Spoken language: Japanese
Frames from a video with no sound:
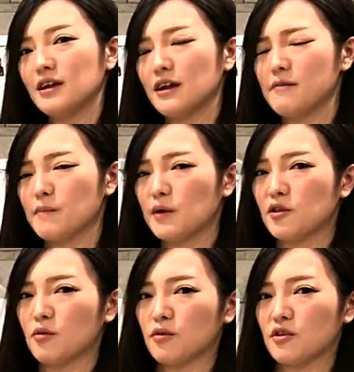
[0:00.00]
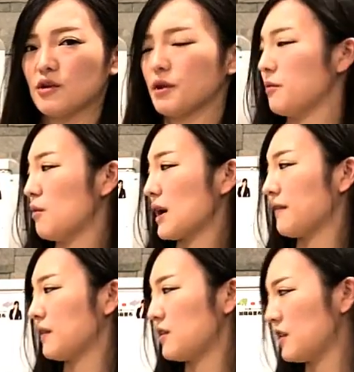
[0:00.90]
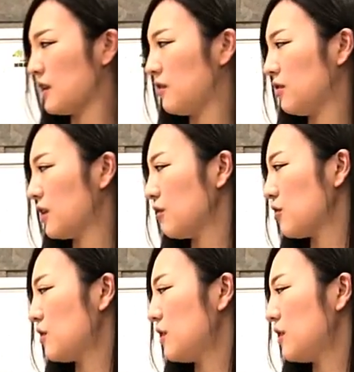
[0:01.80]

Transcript: 一般の司法書士でも多分分かって知っているあの